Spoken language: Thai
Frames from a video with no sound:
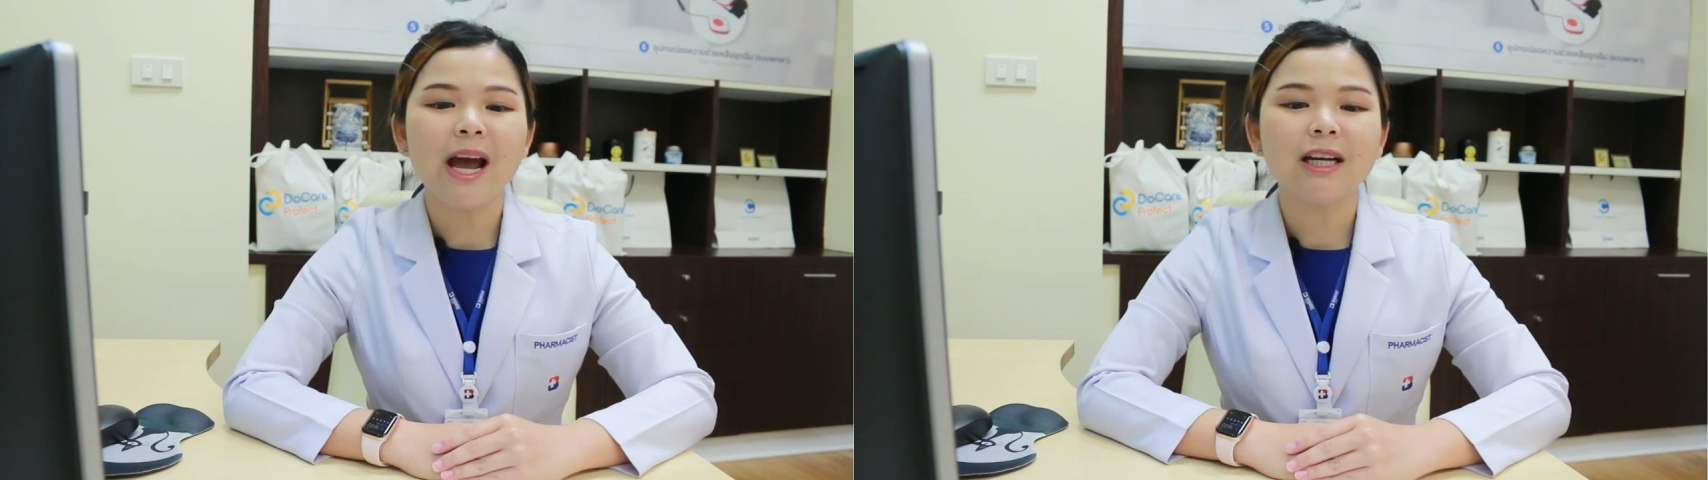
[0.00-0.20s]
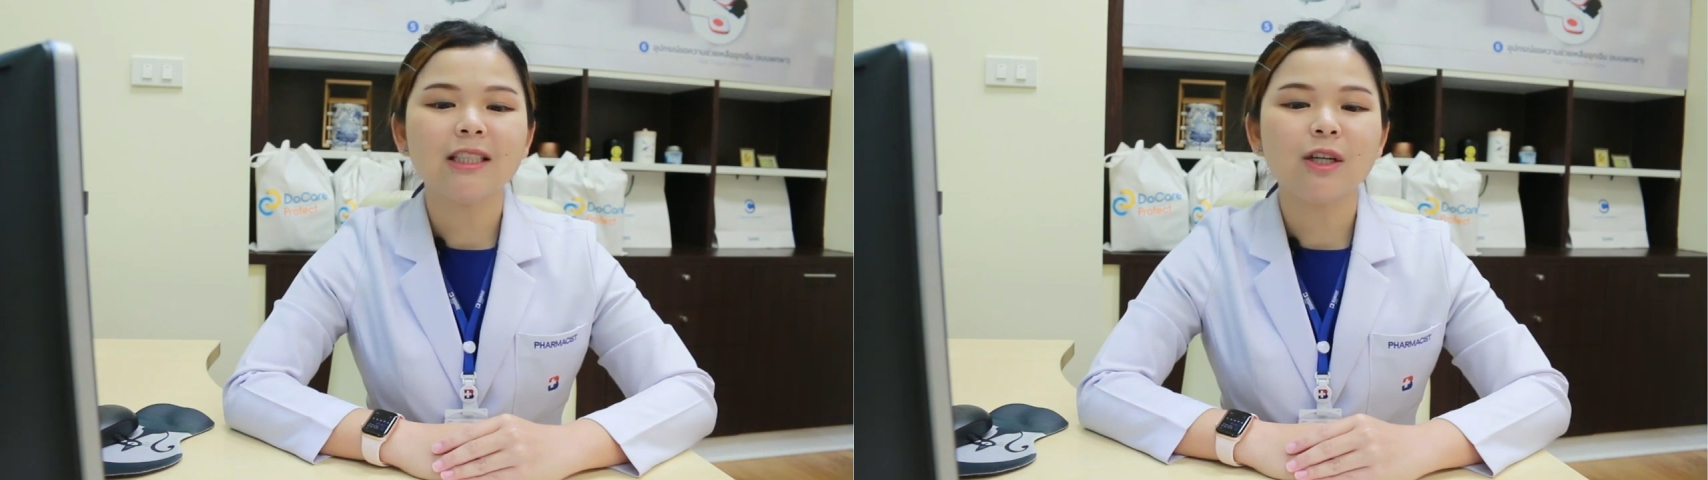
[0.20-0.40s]

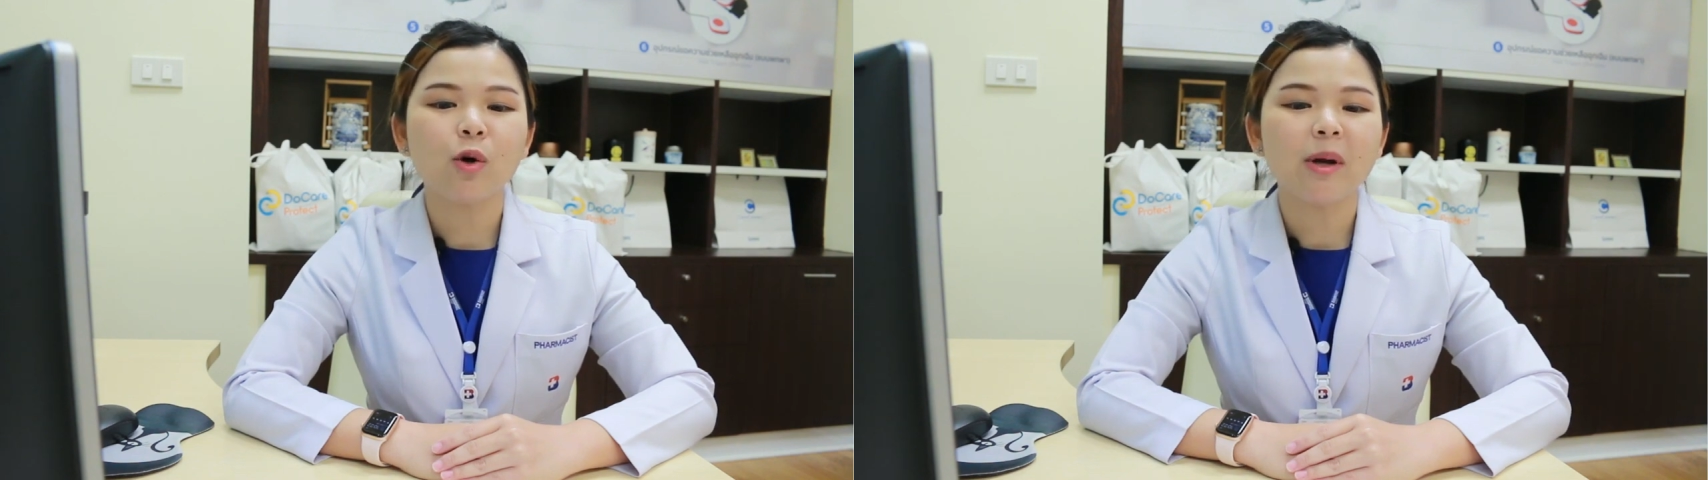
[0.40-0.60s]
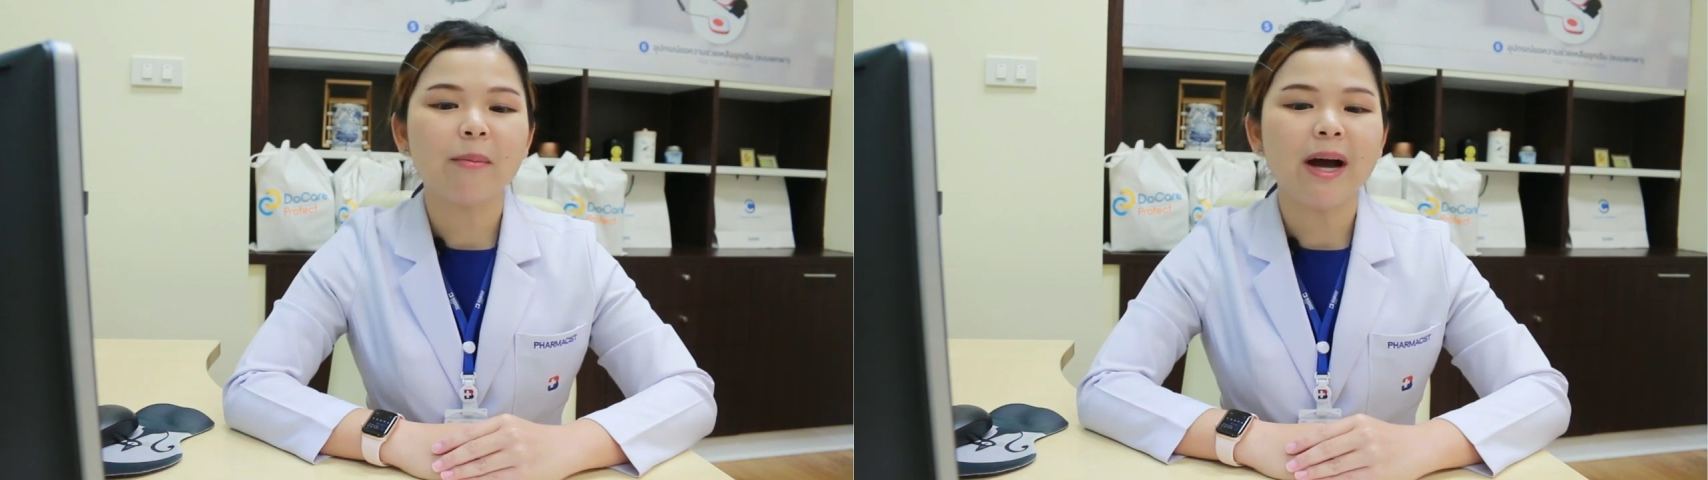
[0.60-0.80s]
ทย์ที่โร
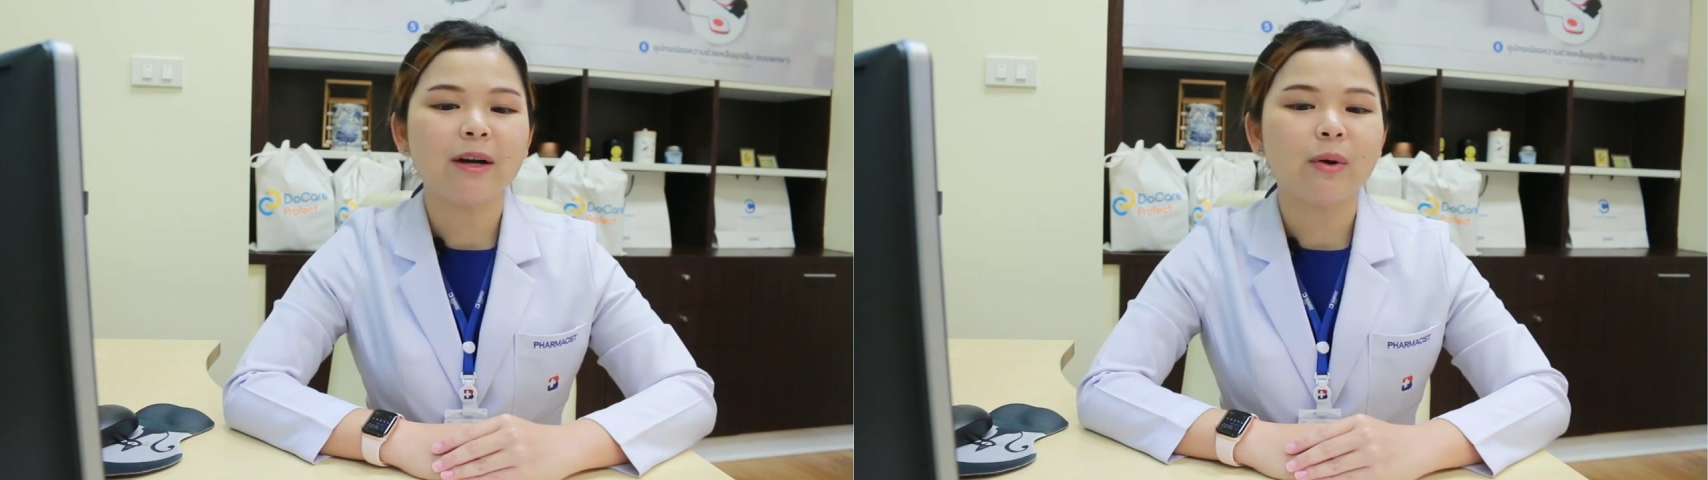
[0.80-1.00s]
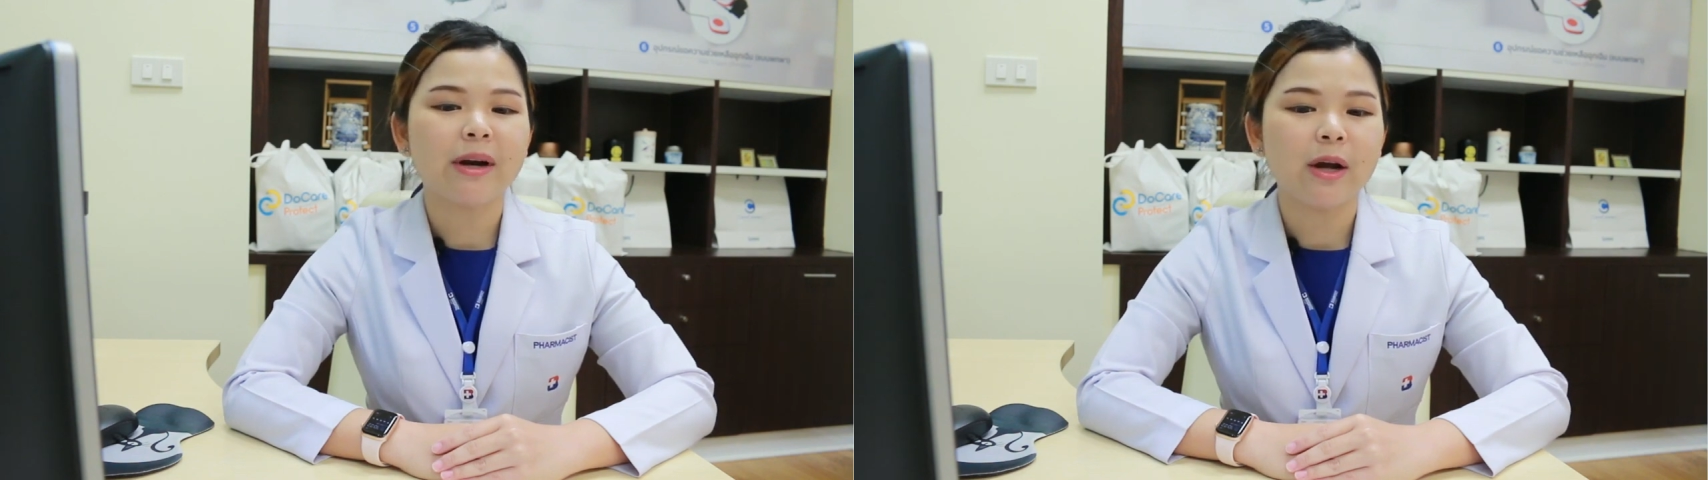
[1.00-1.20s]
งพยาบาล
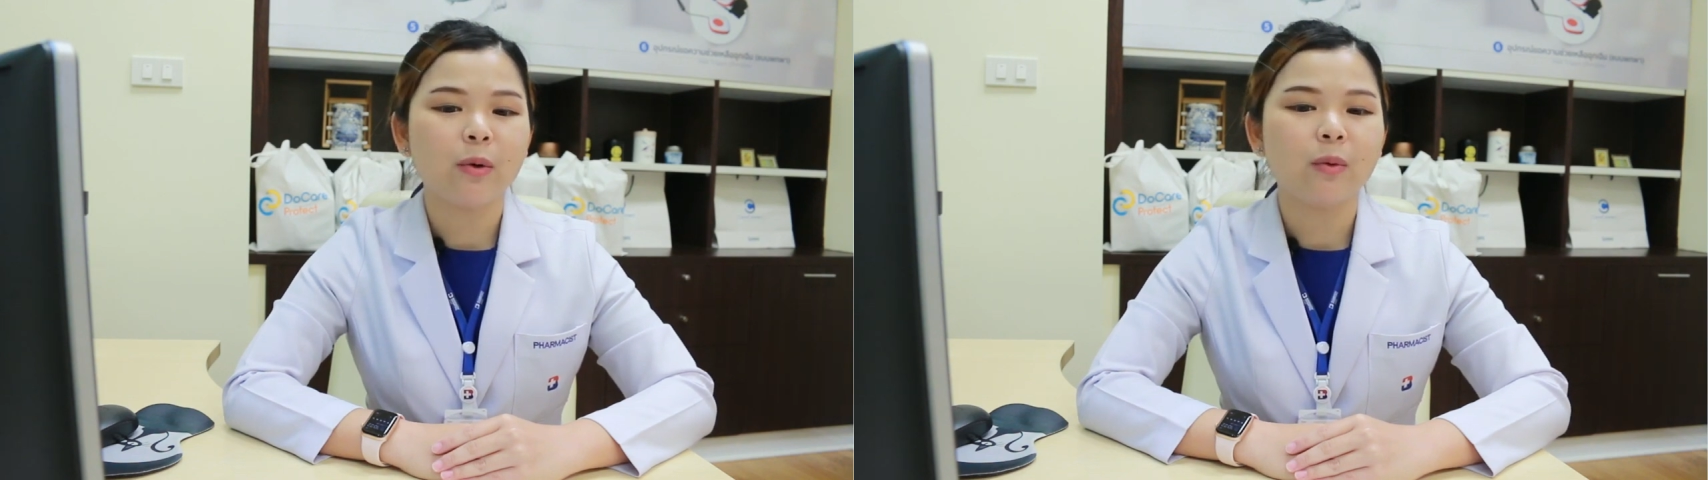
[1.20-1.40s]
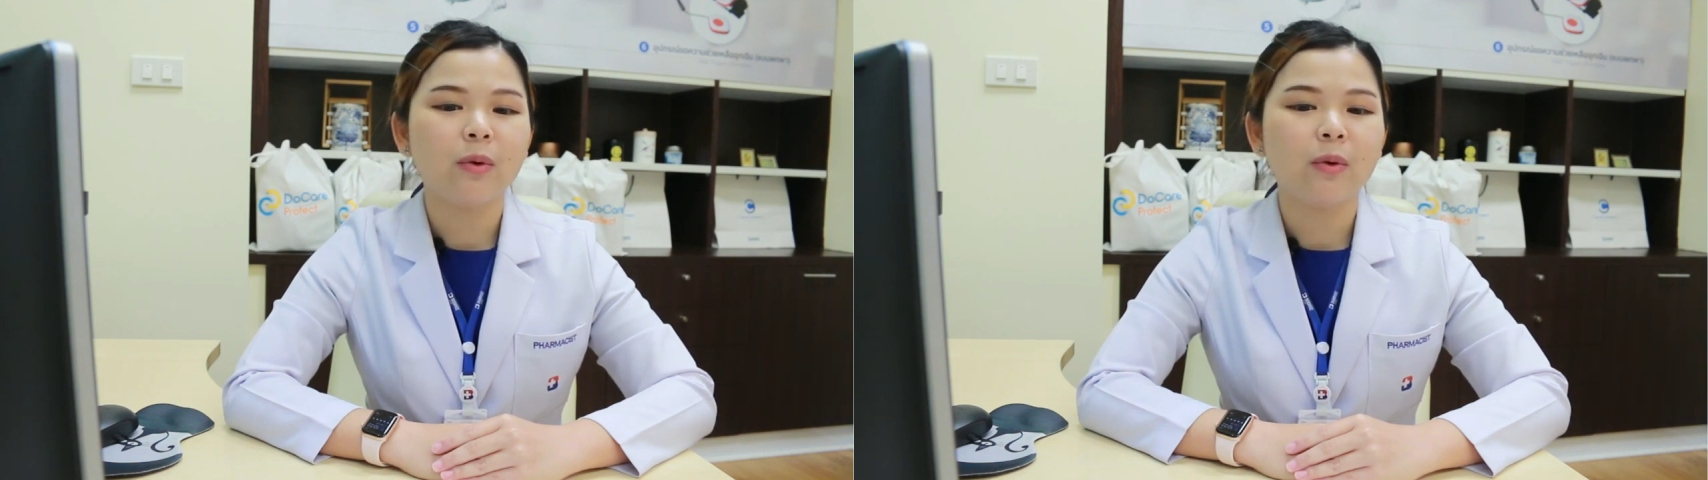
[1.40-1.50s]
โดยเร็ว